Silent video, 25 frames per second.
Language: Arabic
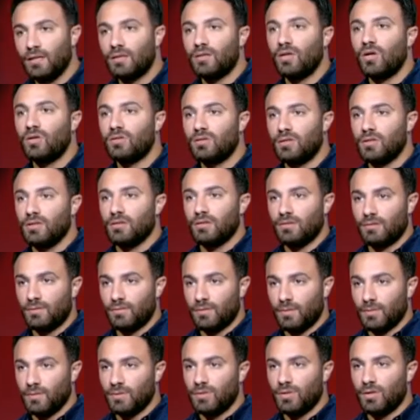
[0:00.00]
التخطيط
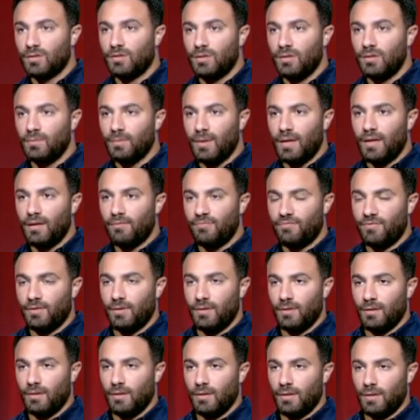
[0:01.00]
طب التخطيط تمام. بقى
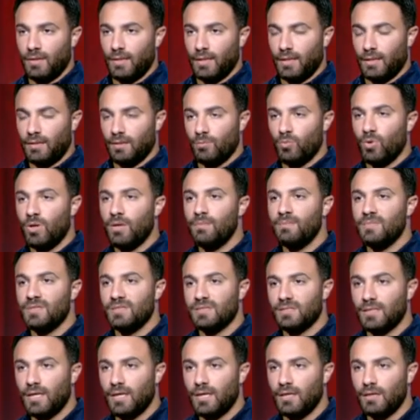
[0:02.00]
في يعني مهم
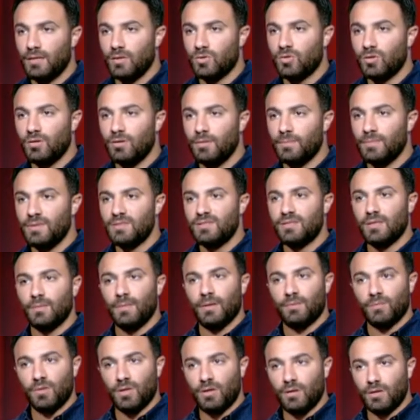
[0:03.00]
ازاي لطالب لسه
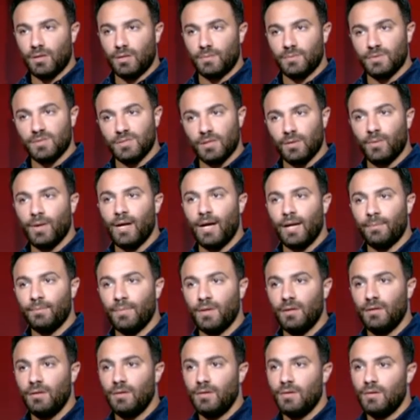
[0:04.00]
بقى متخرج من ثانويه
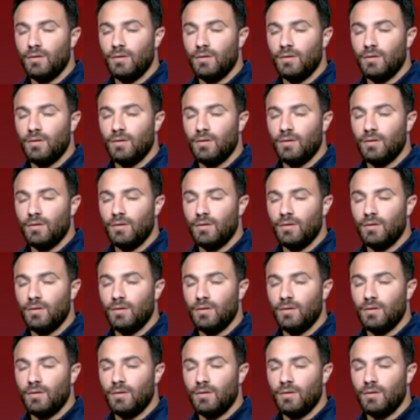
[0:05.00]
عامه